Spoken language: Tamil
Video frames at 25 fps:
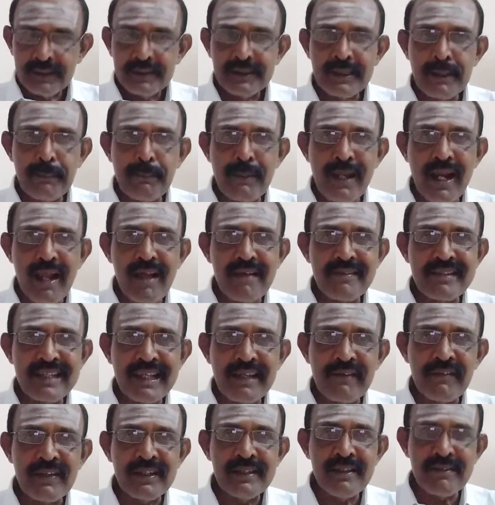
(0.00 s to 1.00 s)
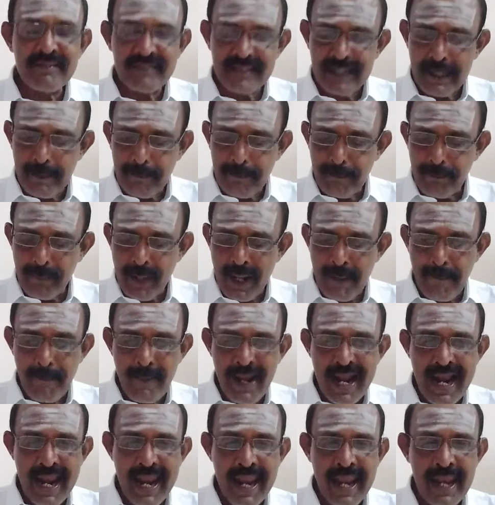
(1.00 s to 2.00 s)
சிம்ம ராசிக்கு வந்து ஸ்ரீ
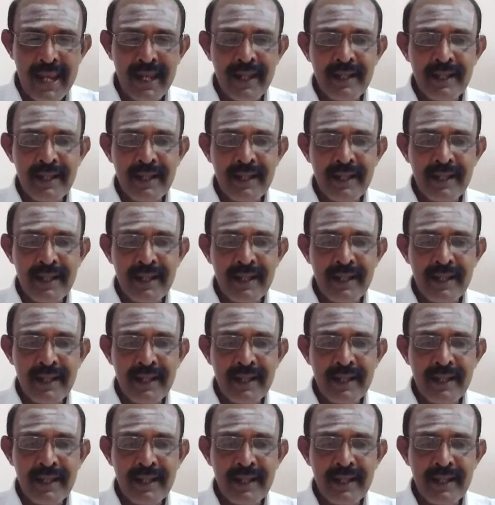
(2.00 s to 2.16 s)
பிரம்மன்